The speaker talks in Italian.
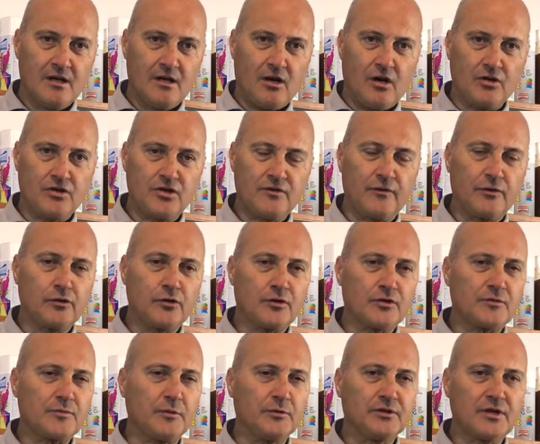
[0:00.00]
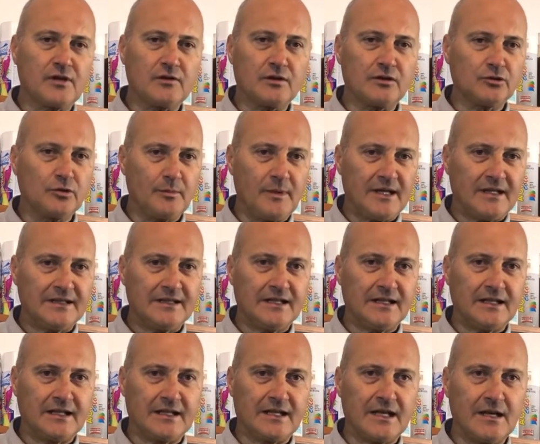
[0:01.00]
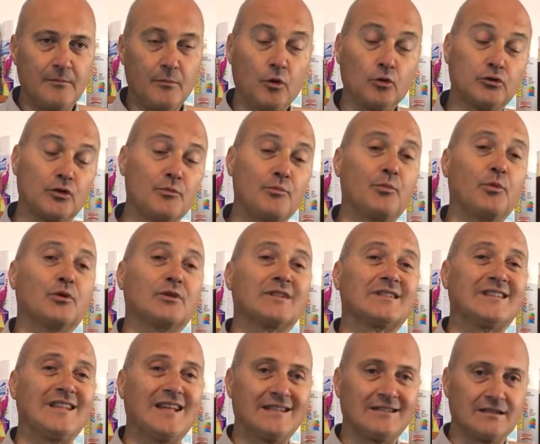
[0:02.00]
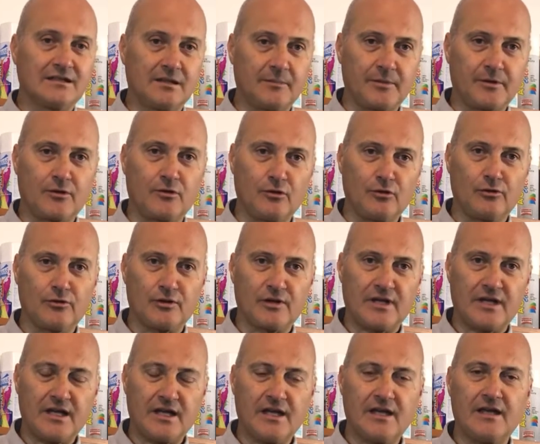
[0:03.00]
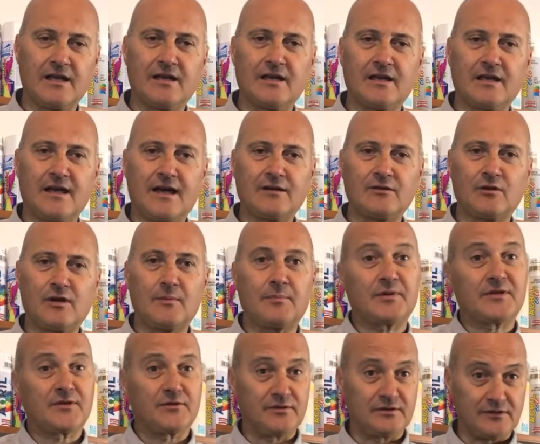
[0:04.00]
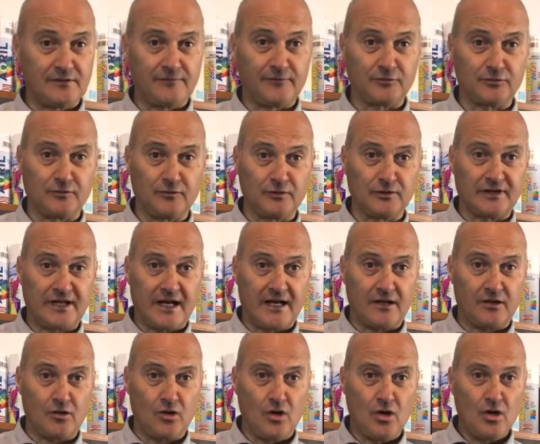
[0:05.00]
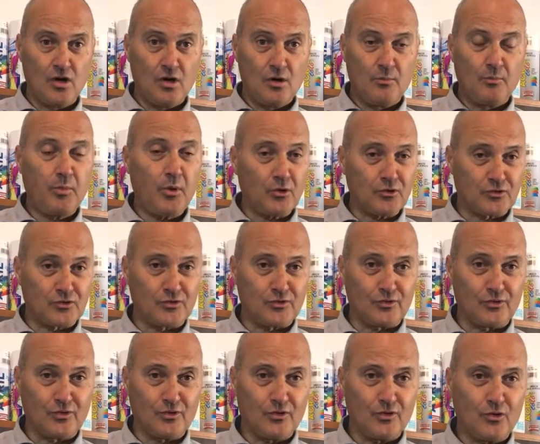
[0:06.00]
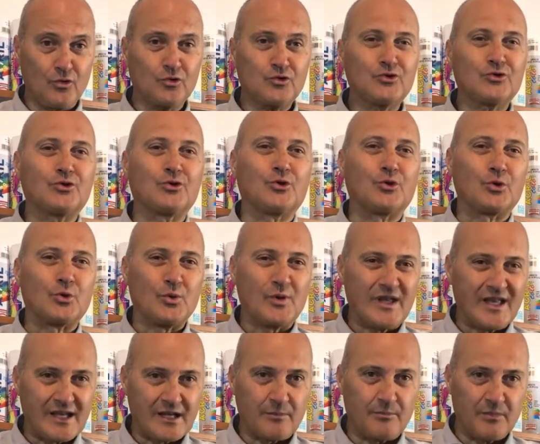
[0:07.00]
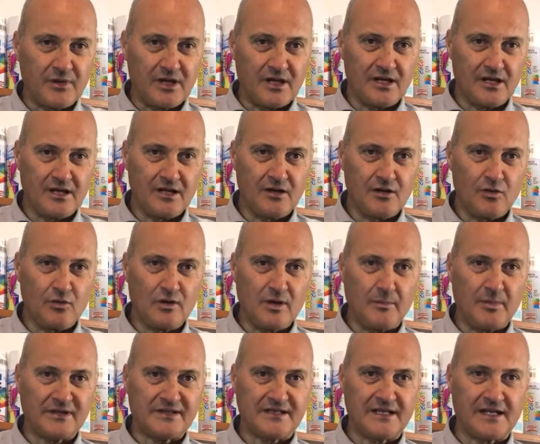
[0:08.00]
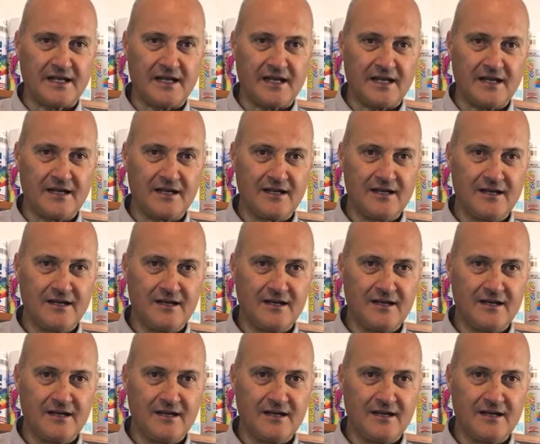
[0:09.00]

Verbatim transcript: Oggi voglio rispondere a una domanda che è molto importante per coloro che eh, hanno la passione del fotovoltaico. Posso costruirmi una batteria?